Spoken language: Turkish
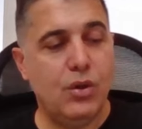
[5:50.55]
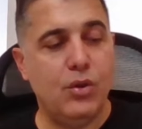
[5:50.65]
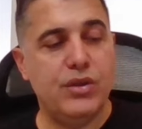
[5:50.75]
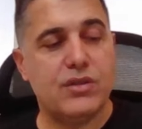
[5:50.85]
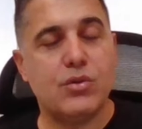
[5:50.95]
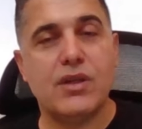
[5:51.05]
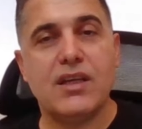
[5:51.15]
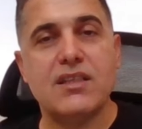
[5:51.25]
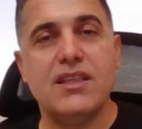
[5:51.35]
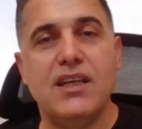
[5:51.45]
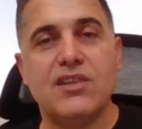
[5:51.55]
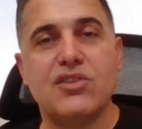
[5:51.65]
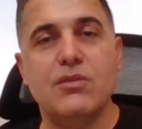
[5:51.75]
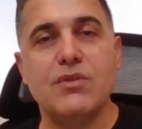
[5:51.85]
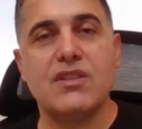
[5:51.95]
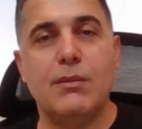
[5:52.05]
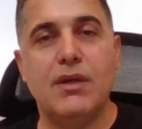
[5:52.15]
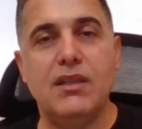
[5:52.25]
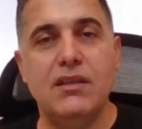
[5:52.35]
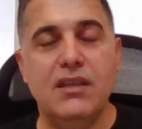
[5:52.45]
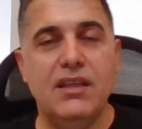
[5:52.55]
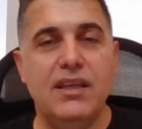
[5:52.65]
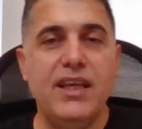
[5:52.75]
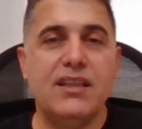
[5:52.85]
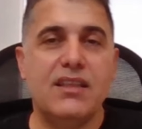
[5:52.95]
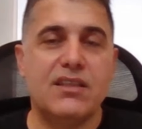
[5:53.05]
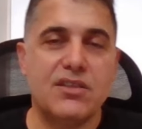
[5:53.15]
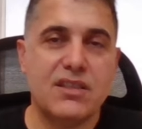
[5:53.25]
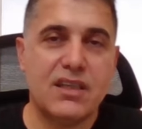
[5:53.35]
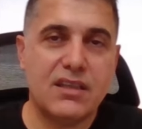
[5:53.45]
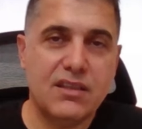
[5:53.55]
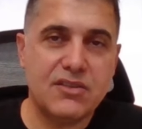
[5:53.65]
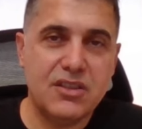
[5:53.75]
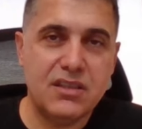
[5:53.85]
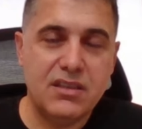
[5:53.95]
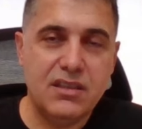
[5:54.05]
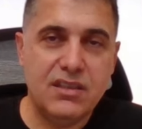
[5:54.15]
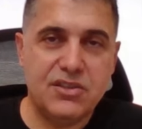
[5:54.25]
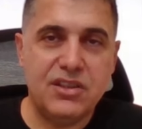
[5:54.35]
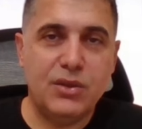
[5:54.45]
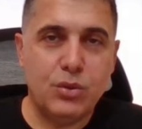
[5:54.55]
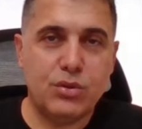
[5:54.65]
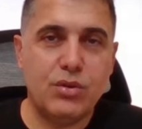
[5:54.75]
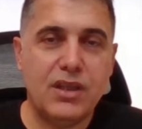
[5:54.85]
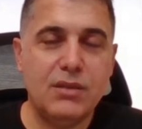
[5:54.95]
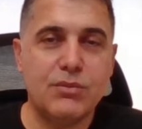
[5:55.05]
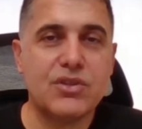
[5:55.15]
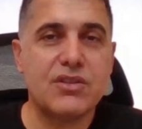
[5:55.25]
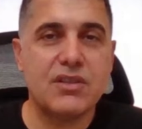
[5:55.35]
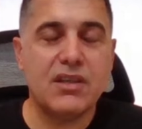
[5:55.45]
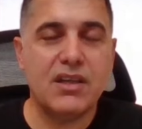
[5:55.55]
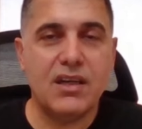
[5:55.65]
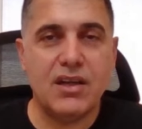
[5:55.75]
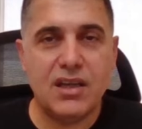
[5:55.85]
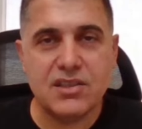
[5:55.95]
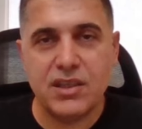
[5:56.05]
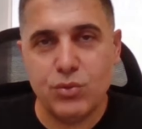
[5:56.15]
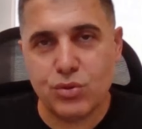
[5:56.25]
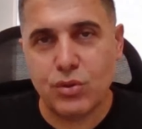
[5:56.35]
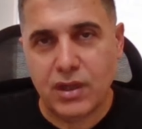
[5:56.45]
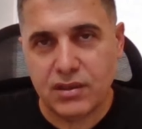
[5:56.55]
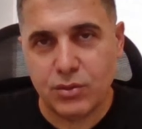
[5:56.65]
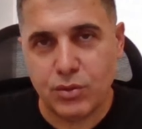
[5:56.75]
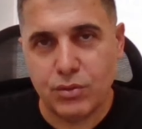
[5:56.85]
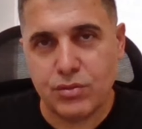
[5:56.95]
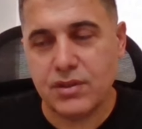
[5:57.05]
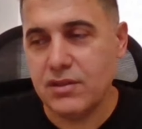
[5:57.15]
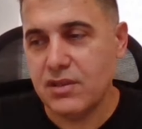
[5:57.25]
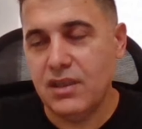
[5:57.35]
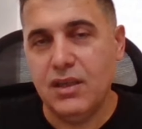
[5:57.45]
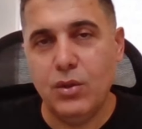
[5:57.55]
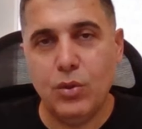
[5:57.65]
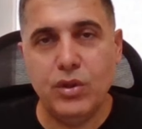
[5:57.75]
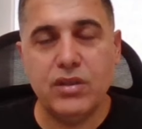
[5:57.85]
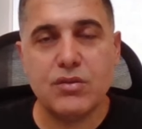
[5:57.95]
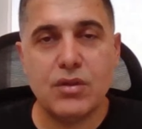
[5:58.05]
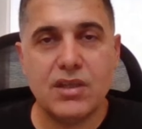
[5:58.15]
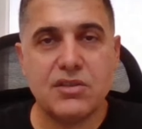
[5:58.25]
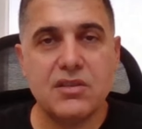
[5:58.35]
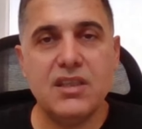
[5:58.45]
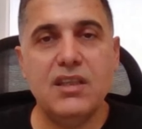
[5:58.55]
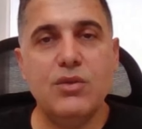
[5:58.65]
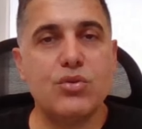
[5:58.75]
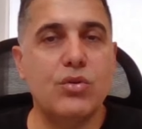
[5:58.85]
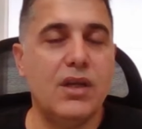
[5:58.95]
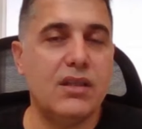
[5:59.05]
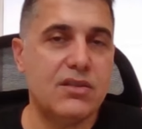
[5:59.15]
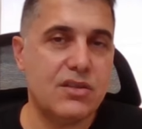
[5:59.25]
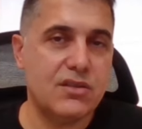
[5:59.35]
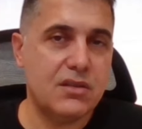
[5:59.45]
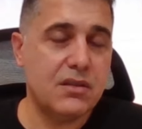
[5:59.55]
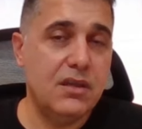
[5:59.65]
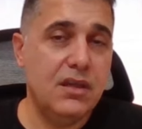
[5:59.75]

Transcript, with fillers: 10 yıl sonra kasayı açtığımız zaman ne elde edeceğiz arkadaşlar? İçinden 4 kilo altın mı çıkacak? Kasaya 3 kilo altın koyduysanız 10 yıl sonra açtığınızda gene 3 kilo altın çıkacak.